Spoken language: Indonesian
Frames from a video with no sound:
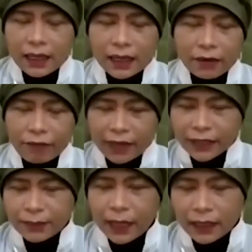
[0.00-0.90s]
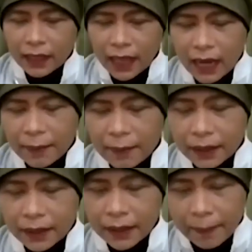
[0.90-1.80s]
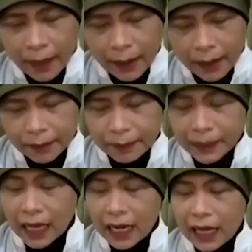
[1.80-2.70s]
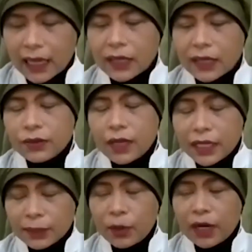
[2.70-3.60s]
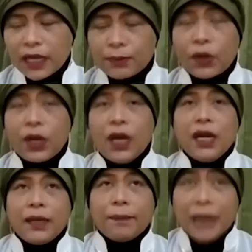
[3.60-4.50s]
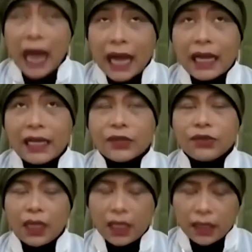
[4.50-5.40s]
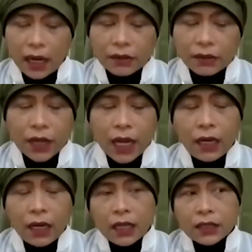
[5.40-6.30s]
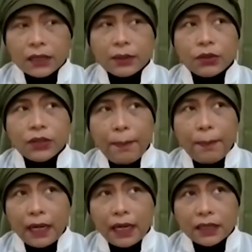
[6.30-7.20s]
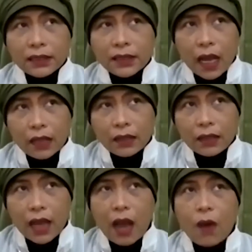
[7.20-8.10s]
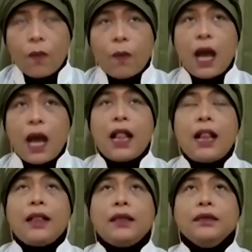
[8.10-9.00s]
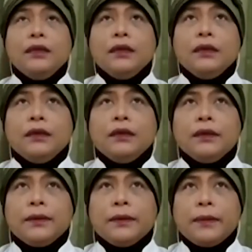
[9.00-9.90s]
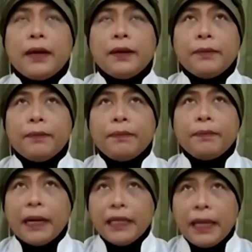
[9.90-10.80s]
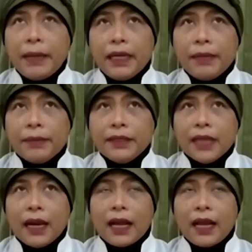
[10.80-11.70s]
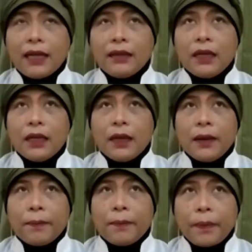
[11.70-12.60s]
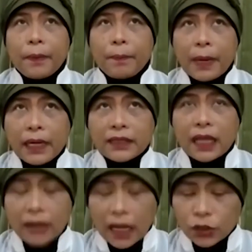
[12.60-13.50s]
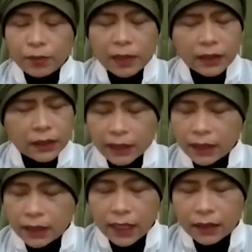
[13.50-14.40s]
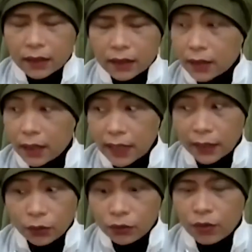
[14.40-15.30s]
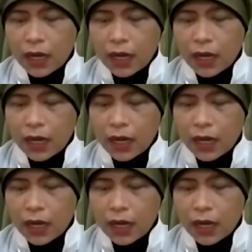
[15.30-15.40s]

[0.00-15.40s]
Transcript: uh, flashback dengan uh, apa perjalanan yang sudah respon-respon penanganan yang sudah kita lakukan. Sebetulnya pada saat di awal uh, uh, pandemi ini berjalan pada saat kasus masih, masih satu dua